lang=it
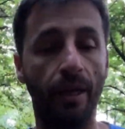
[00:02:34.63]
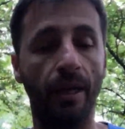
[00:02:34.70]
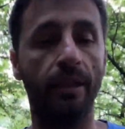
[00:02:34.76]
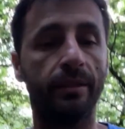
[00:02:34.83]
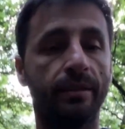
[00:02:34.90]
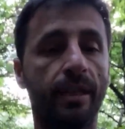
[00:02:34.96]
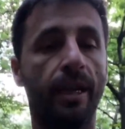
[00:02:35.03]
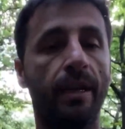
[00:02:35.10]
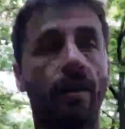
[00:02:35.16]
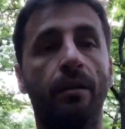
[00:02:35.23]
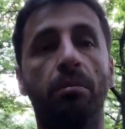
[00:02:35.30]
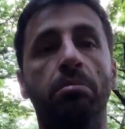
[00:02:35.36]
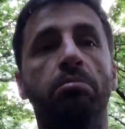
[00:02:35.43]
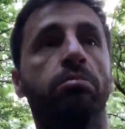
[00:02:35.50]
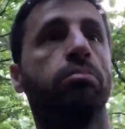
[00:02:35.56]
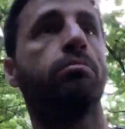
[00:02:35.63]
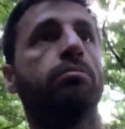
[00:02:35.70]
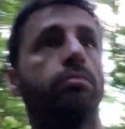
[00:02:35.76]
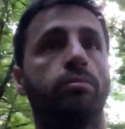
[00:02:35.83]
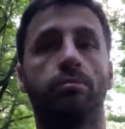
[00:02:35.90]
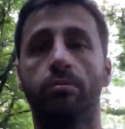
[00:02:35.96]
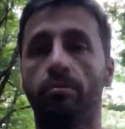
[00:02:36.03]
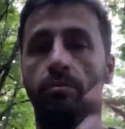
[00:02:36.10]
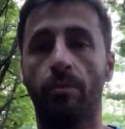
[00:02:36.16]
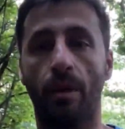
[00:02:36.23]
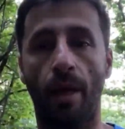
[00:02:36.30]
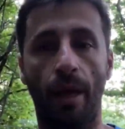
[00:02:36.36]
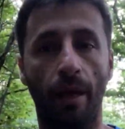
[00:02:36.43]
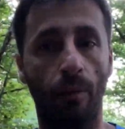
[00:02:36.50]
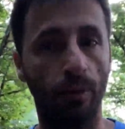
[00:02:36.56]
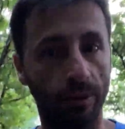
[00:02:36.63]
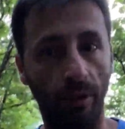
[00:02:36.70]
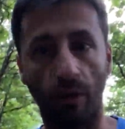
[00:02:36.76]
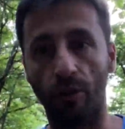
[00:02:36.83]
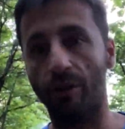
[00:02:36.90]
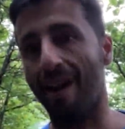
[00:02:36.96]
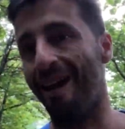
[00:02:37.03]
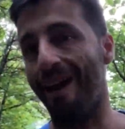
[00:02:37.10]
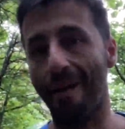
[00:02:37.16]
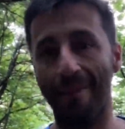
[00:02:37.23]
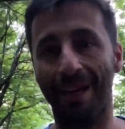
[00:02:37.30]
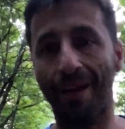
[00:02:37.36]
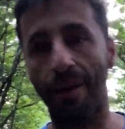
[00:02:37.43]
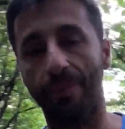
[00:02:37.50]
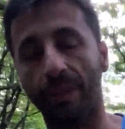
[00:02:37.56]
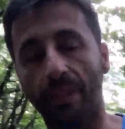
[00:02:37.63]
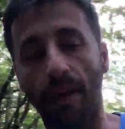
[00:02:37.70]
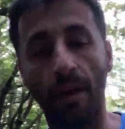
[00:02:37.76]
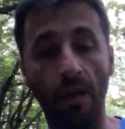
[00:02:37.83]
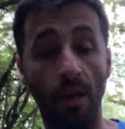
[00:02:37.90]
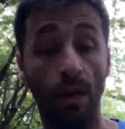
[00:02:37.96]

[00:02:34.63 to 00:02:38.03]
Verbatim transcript: Se e questa cosa a me capita